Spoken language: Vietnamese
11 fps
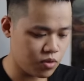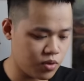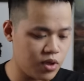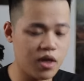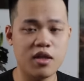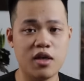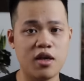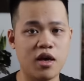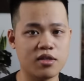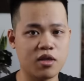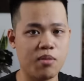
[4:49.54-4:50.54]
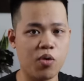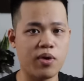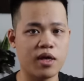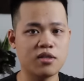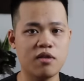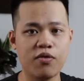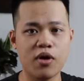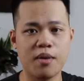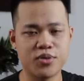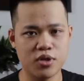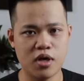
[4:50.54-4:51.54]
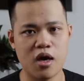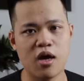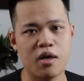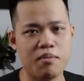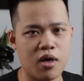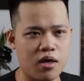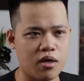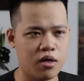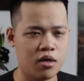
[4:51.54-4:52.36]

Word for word: Tuy nhiên thì dòng màu này rất phù hợp cho những ai mà